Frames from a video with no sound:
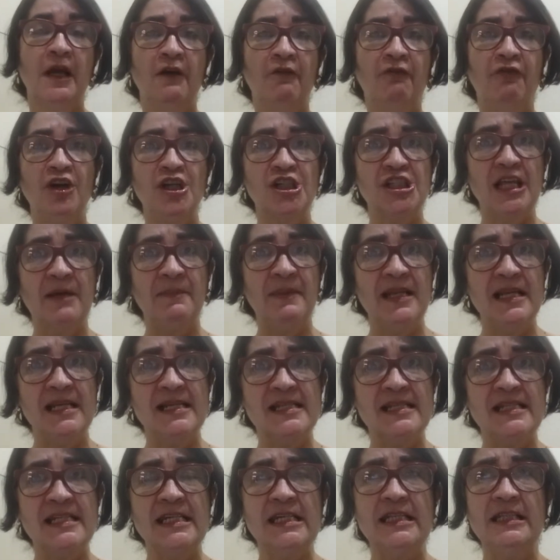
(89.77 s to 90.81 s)
Foi
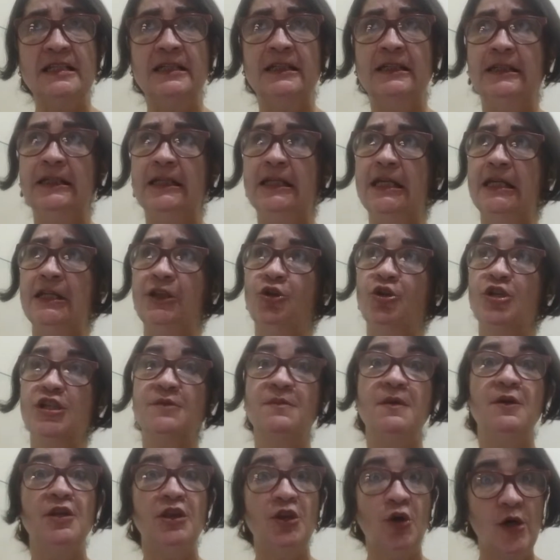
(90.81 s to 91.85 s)
estabelecida em
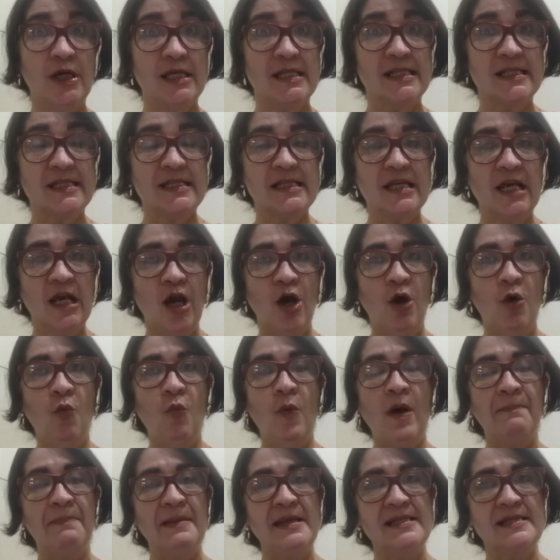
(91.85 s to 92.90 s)
2002
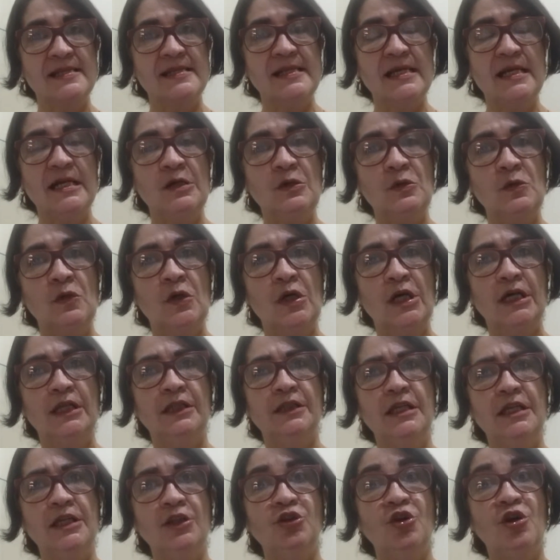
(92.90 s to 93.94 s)
uma pensão
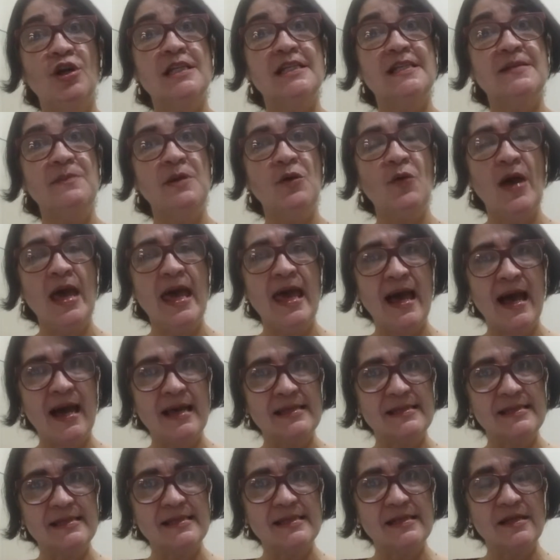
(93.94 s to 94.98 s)
de dois mil
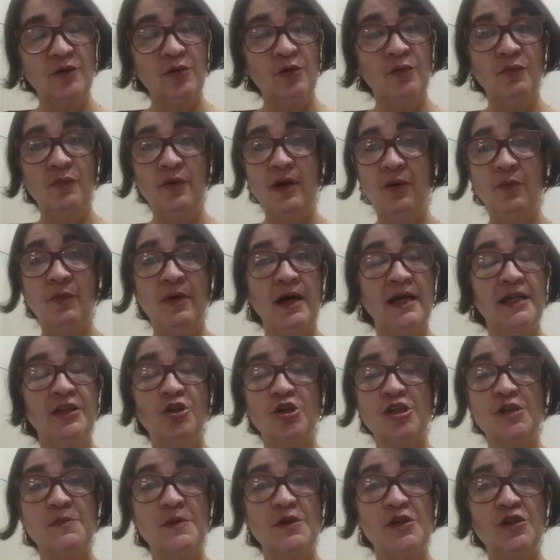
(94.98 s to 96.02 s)
reais, em
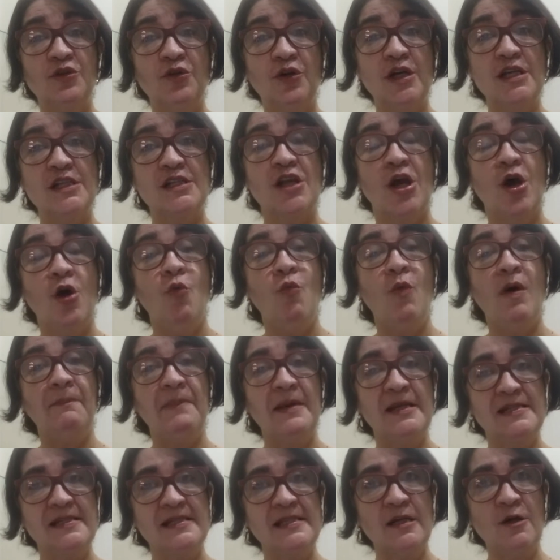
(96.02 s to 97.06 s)
2002, uma
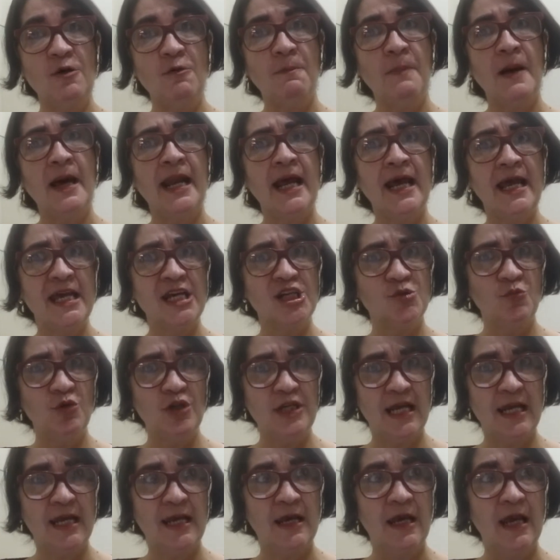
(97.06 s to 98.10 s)
pensão para
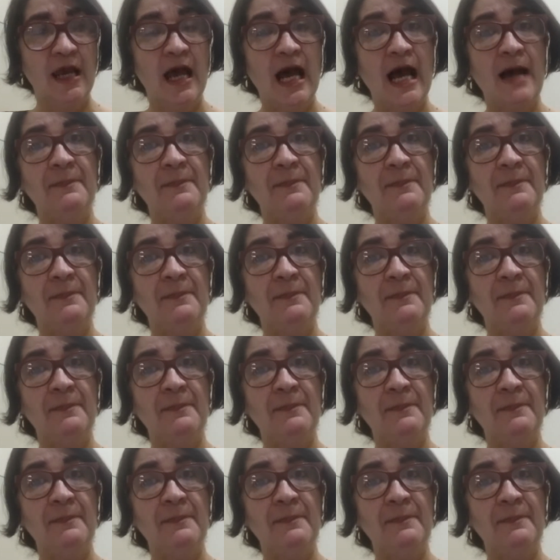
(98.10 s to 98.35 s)
ex-mulher.